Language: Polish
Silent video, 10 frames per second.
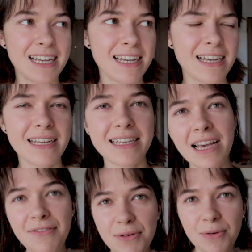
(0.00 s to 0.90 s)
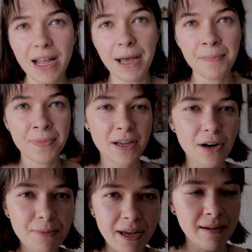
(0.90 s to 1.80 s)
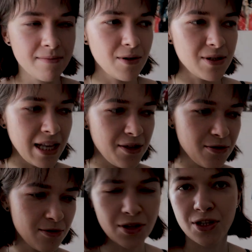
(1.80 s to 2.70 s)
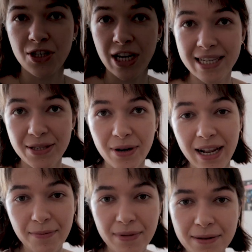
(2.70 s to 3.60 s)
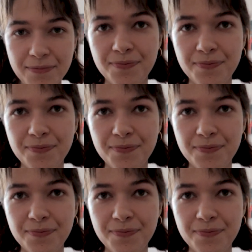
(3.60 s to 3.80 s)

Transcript: E, ja w ogóle robię ostatnio dosyć często chleby.